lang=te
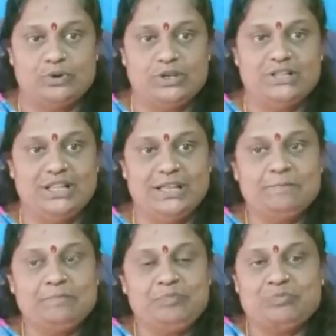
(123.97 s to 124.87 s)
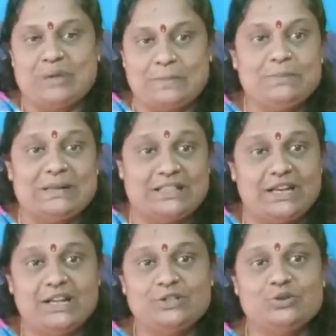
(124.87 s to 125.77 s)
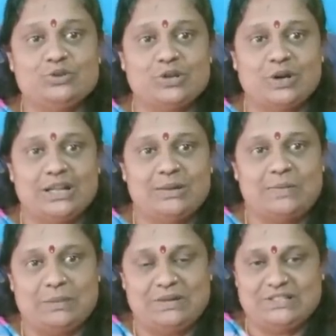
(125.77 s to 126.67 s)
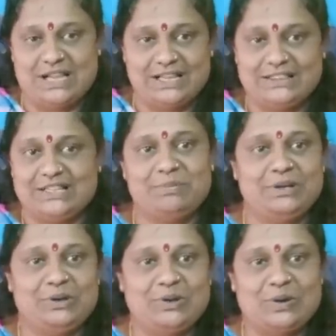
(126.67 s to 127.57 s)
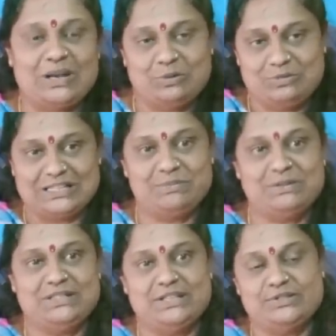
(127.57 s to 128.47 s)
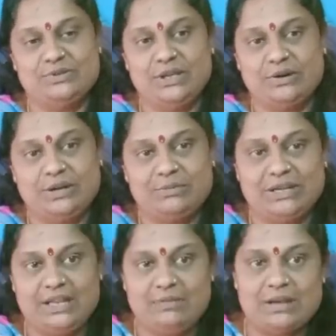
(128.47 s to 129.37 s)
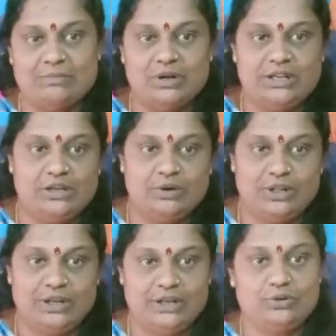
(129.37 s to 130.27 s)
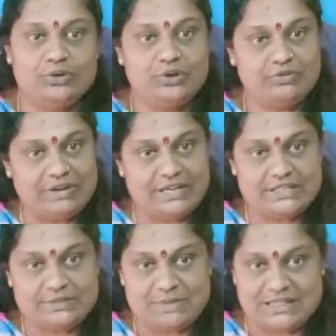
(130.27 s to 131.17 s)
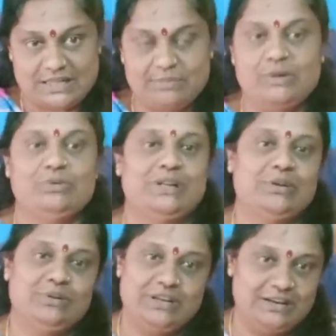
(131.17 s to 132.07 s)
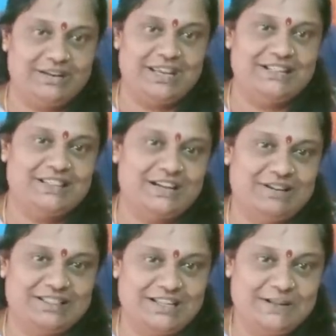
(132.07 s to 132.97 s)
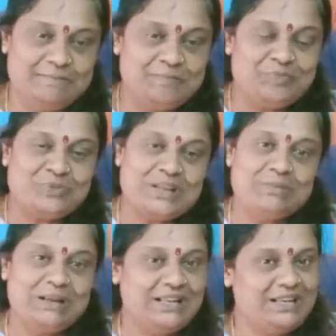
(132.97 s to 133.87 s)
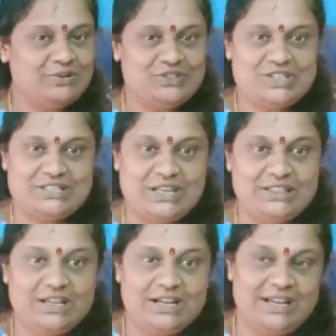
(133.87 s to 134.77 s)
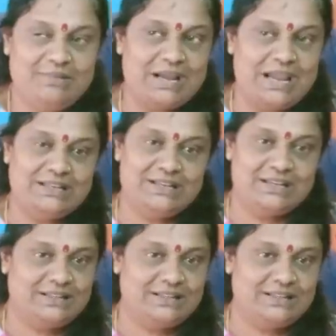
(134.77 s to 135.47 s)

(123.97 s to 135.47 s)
పుట్టింది పాపను భద్రంగా చూసుకోవాలా పాపను జాగ్రత్తగా పెట్టుకోవాలా అవి మాత్రమే తెలుసు ఇంకోటి ఏమంటే మా అమ్మ ఇంట్లో కూడా నేను ట్వంటీ ఫైవ్ డేస్ మాత్రమే ఉన్నాను డెలివరీ అయిన తర్వాత మళ్ళీ నేను వచ్చేసాను ఎందుకంటే మా ఆయన